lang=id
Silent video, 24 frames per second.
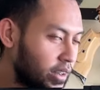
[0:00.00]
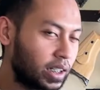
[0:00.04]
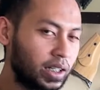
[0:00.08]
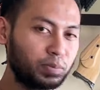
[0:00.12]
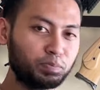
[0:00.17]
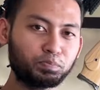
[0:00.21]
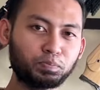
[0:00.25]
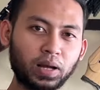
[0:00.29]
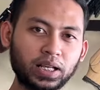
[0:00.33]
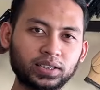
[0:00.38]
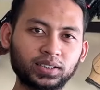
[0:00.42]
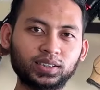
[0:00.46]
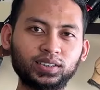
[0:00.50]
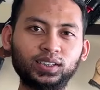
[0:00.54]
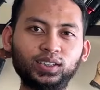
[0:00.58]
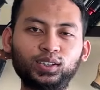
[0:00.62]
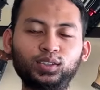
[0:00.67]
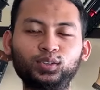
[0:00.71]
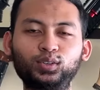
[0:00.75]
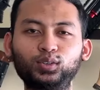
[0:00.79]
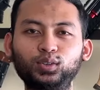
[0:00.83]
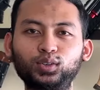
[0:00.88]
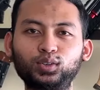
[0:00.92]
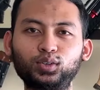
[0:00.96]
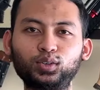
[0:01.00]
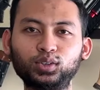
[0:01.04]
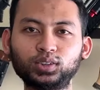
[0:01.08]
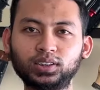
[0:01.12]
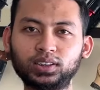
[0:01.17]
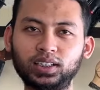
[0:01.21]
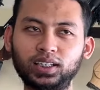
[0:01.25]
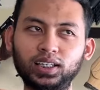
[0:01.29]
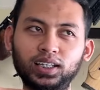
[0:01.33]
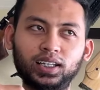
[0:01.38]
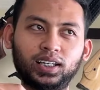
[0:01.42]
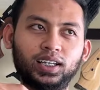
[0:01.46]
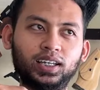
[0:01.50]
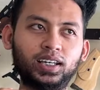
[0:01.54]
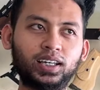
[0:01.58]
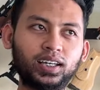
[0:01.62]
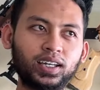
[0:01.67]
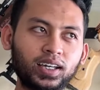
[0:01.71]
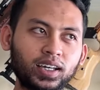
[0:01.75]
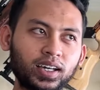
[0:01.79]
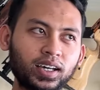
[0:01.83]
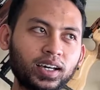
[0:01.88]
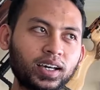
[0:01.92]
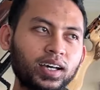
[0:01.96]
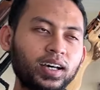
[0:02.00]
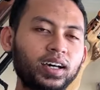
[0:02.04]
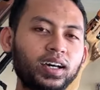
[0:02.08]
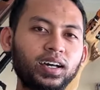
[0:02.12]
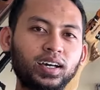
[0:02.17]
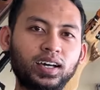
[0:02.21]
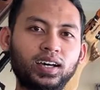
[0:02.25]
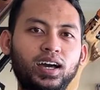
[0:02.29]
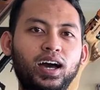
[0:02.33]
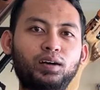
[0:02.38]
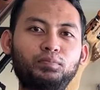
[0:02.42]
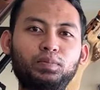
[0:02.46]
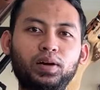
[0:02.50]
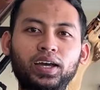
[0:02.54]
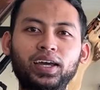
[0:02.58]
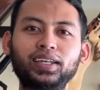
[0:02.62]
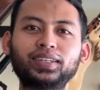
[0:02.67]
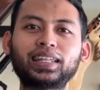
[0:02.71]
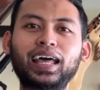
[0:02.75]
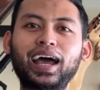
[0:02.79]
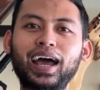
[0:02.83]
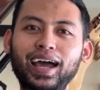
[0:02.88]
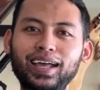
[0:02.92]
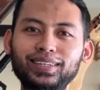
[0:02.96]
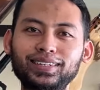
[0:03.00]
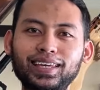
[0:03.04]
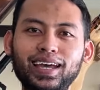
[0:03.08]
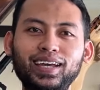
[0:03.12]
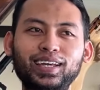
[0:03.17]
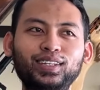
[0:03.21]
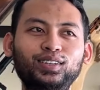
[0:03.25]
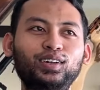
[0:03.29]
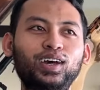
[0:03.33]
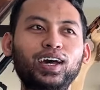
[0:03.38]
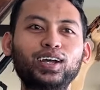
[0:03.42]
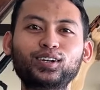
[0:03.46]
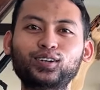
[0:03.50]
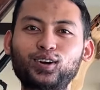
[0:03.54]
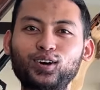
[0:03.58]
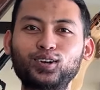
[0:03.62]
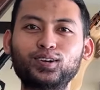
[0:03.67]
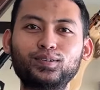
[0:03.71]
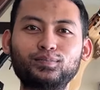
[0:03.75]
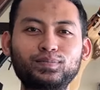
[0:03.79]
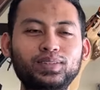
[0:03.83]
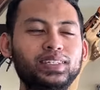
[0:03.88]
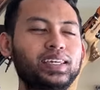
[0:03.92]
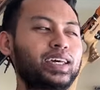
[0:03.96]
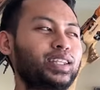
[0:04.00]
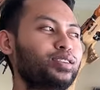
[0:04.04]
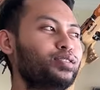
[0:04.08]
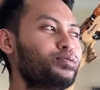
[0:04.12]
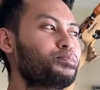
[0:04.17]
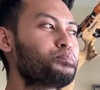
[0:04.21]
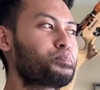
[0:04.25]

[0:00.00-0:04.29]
Jadi pas gitu untuk si apa ya tangannya gitu ergonominya itu